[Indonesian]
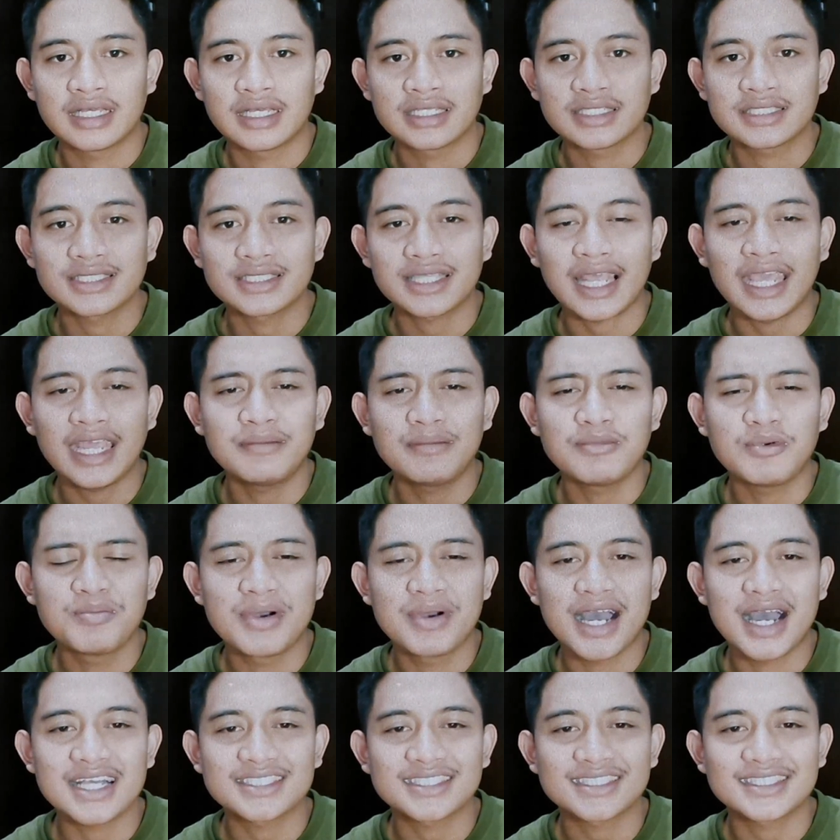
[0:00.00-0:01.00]
Selain
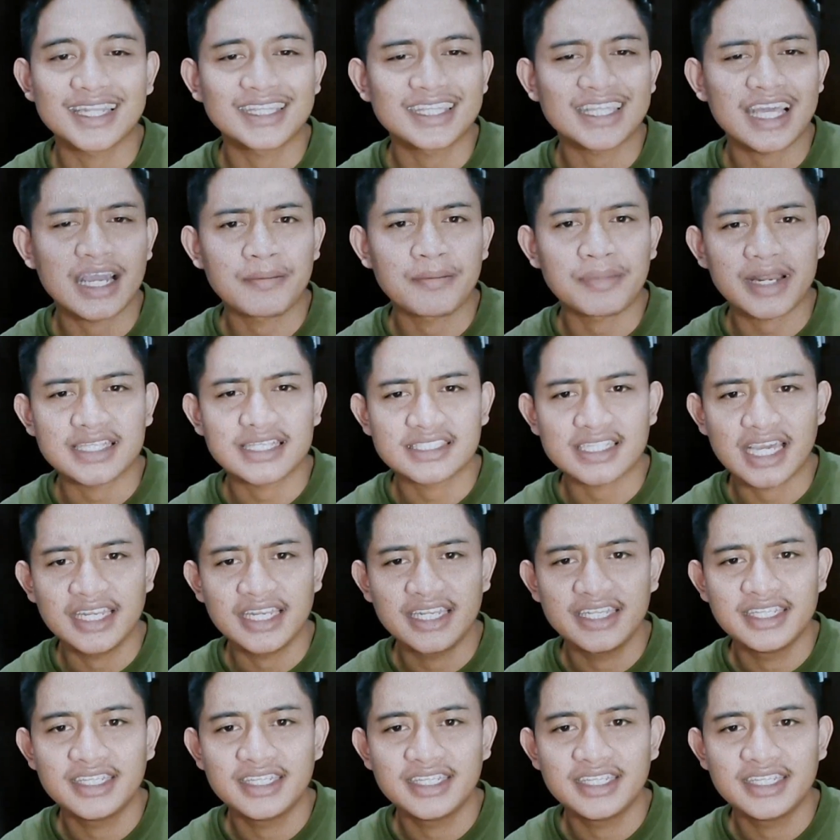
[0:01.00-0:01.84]
membahas tentang perasaan